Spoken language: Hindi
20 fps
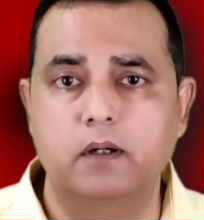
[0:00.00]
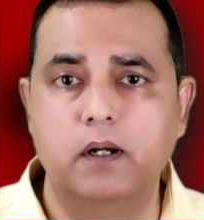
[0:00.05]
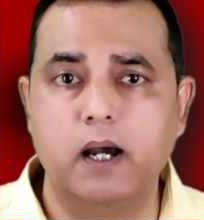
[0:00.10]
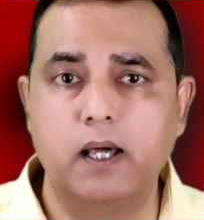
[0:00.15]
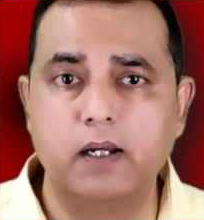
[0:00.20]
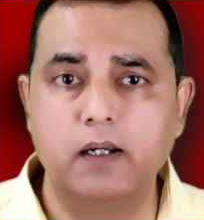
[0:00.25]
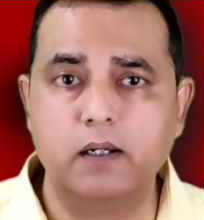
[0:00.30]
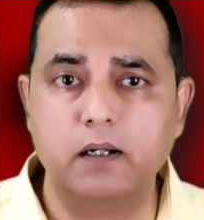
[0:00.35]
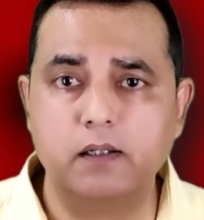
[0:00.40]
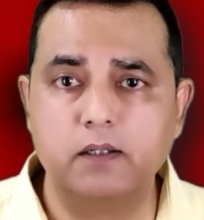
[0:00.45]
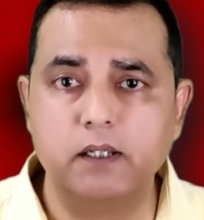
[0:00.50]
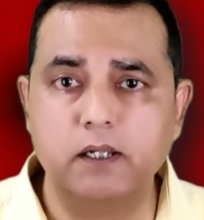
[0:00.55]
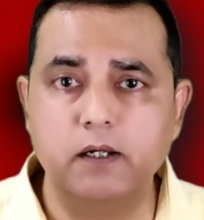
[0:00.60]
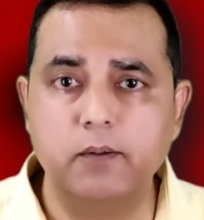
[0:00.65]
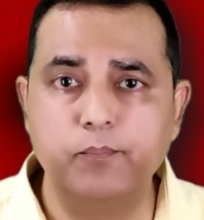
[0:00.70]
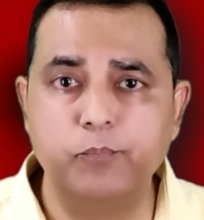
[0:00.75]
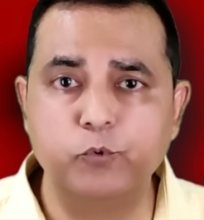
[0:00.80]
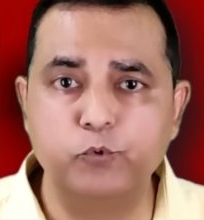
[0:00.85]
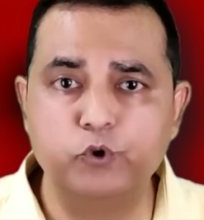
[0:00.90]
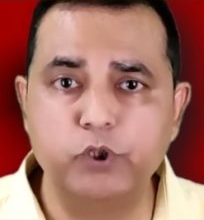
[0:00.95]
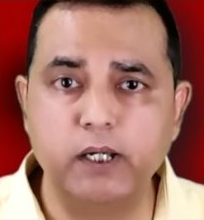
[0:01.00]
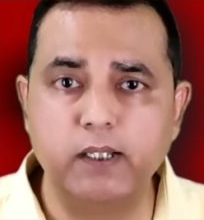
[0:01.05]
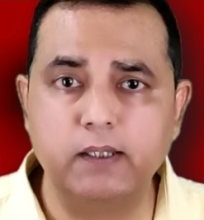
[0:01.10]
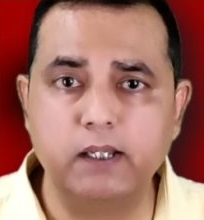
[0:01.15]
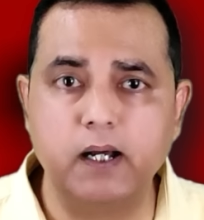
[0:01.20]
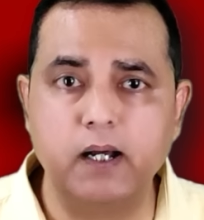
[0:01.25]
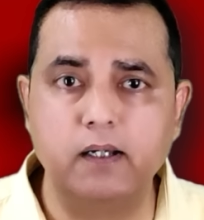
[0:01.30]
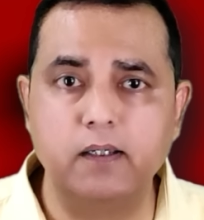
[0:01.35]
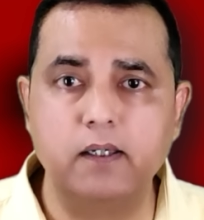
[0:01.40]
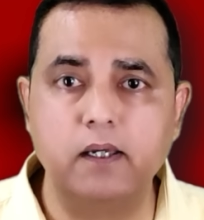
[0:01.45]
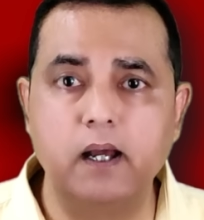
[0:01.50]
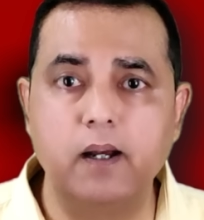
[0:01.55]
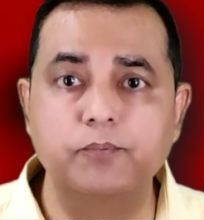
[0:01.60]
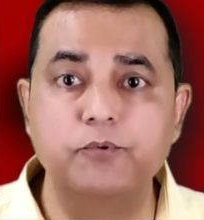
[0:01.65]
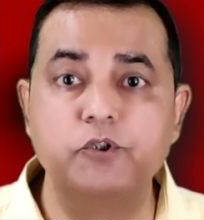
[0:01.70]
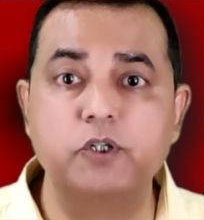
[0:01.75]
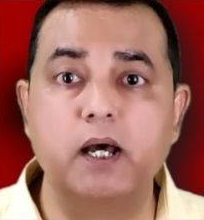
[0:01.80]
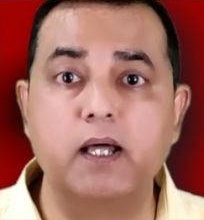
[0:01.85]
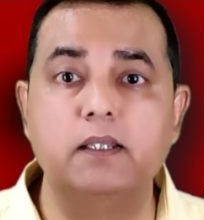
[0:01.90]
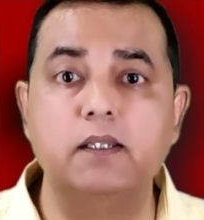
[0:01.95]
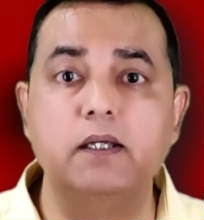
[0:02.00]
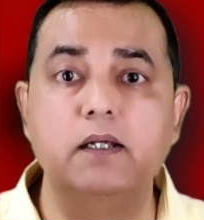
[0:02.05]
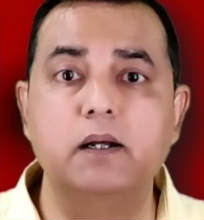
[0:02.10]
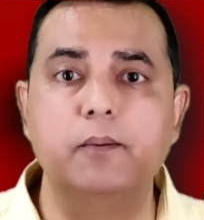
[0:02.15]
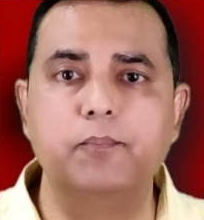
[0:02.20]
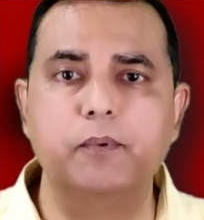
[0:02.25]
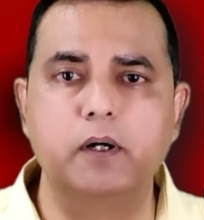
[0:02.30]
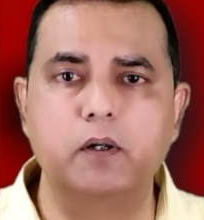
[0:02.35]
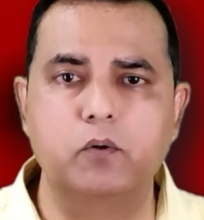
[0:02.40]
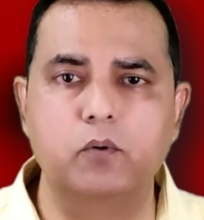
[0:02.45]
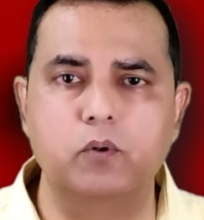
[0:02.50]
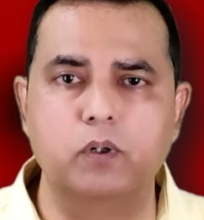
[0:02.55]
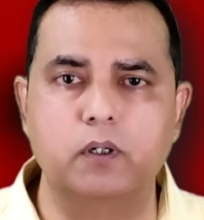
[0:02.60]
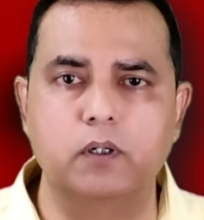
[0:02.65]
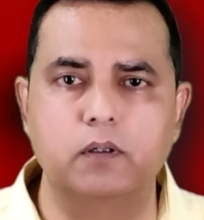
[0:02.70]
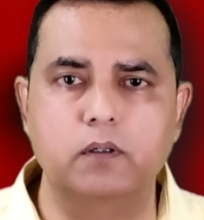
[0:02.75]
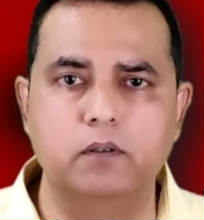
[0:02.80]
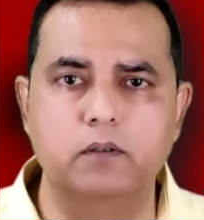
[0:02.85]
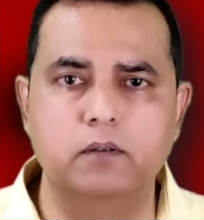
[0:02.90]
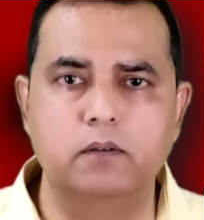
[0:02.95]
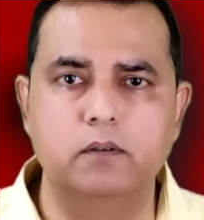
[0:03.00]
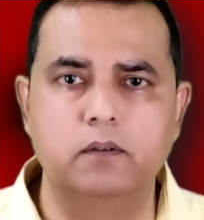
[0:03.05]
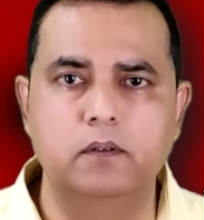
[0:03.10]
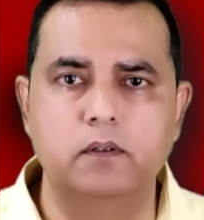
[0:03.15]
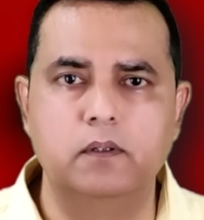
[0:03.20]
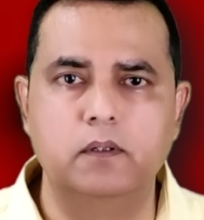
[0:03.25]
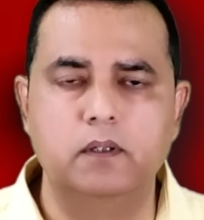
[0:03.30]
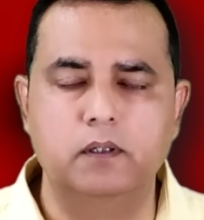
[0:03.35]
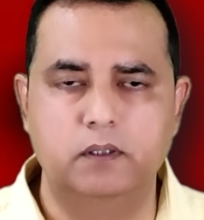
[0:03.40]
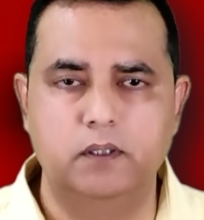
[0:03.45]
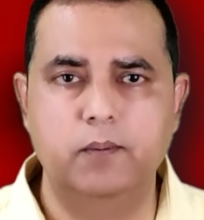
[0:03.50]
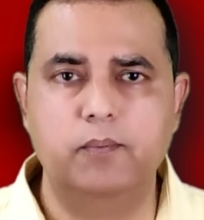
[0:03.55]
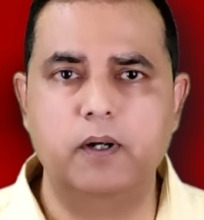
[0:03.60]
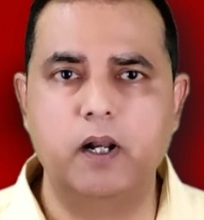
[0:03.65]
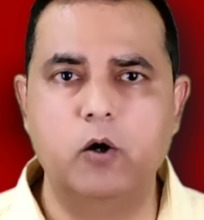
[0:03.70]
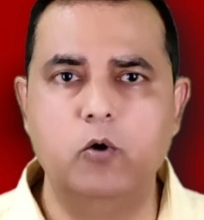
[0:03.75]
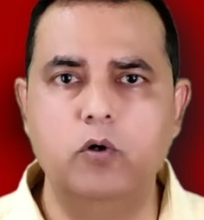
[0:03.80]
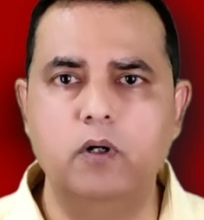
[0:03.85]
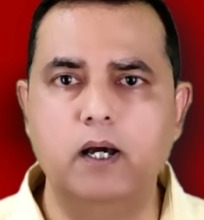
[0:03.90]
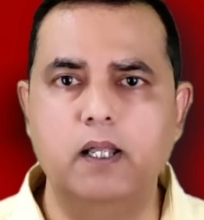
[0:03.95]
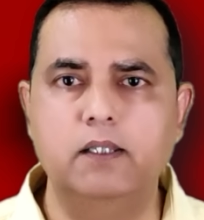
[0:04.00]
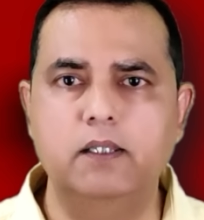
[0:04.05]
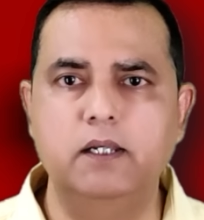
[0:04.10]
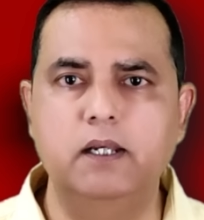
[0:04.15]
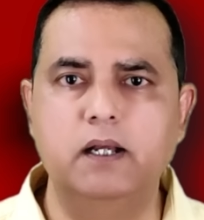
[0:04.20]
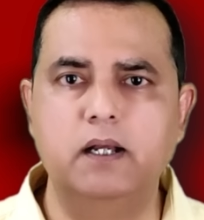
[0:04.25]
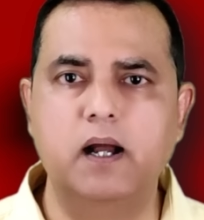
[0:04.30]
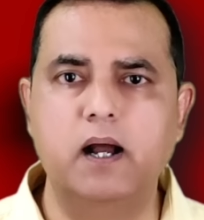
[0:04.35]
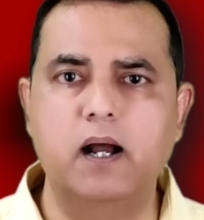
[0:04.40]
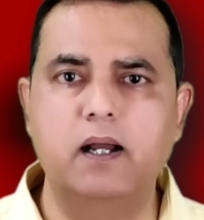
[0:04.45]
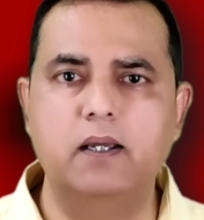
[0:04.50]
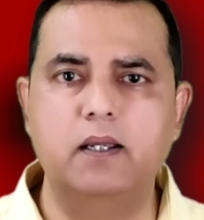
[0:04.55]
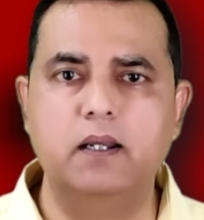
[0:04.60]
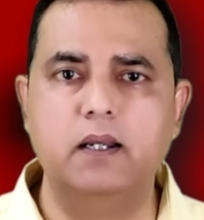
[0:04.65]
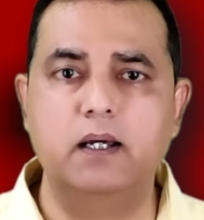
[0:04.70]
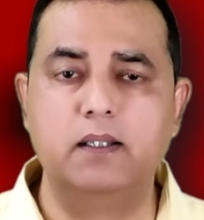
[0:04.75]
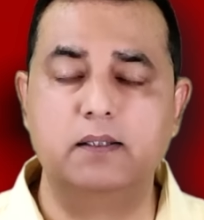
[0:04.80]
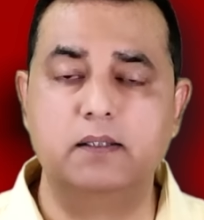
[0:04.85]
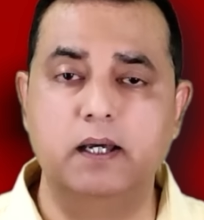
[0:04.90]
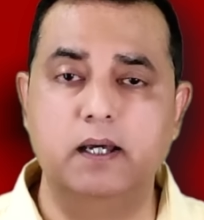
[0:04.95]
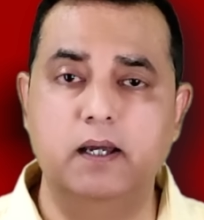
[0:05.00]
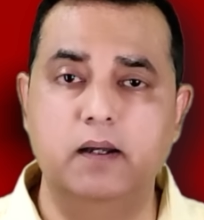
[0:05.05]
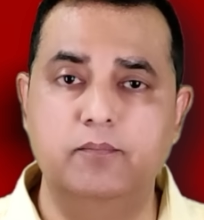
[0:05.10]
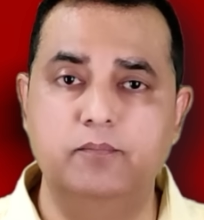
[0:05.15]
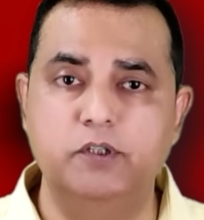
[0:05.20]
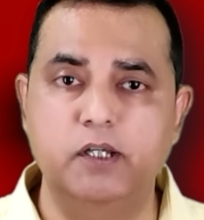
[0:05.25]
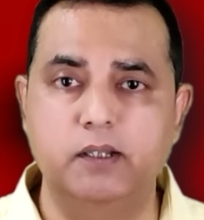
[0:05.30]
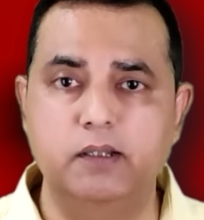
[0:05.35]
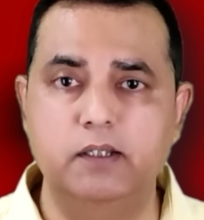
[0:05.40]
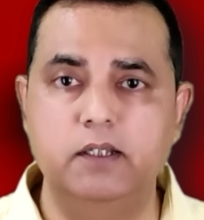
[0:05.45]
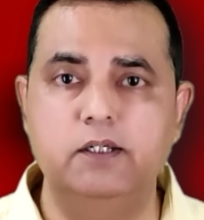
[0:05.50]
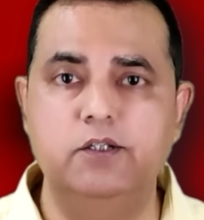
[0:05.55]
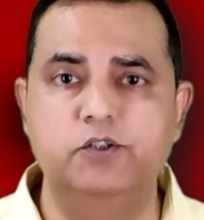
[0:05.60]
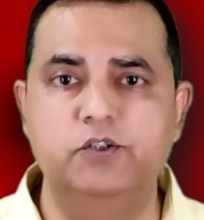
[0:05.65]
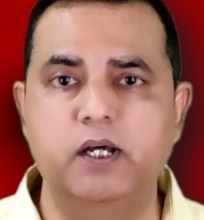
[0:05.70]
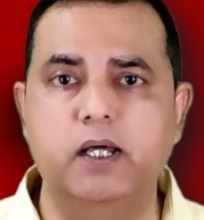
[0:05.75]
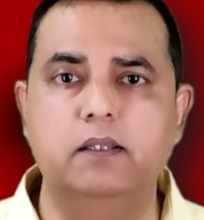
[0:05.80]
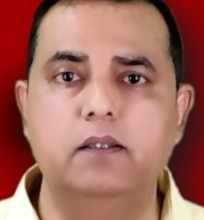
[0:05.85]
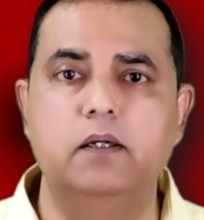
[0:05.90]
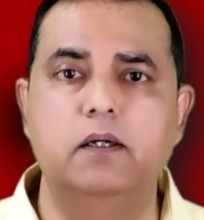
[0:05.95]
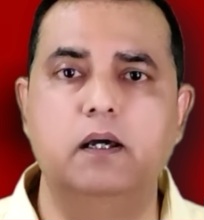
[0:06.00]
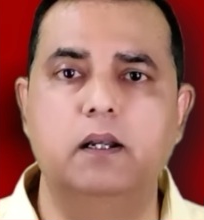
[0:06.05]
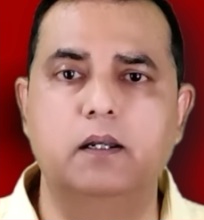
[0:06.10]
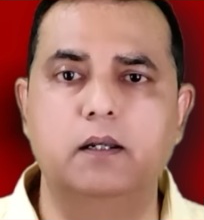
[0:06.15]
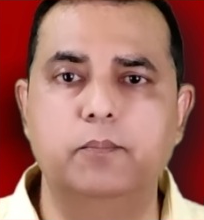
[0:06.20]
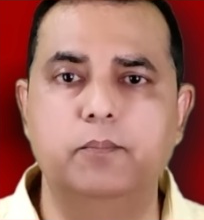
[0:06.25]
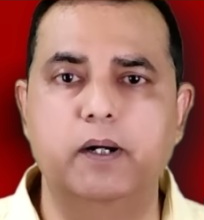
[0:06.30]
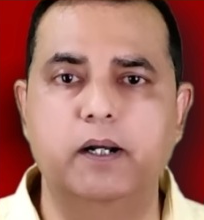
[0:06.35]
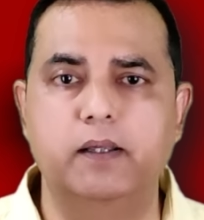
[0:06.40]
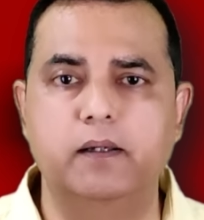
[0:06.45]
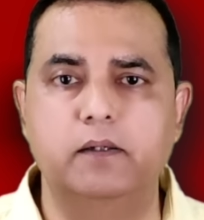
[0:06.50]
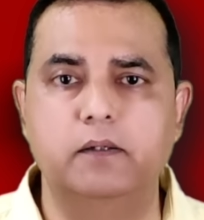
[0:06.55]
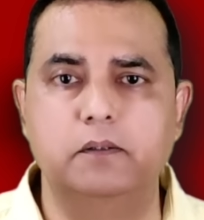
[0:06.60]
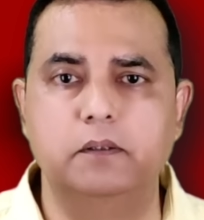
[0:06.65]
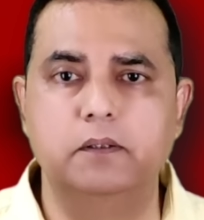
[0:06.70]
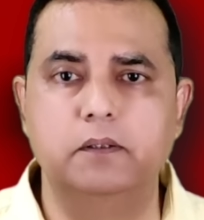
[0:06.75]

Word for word: कार्यकर्ता ने पूछा था कि आप शादी कब करोगे तब राहुल गांधी ने कहा कि लगता है अब जल्दी ही शादी करनी पड़ेगी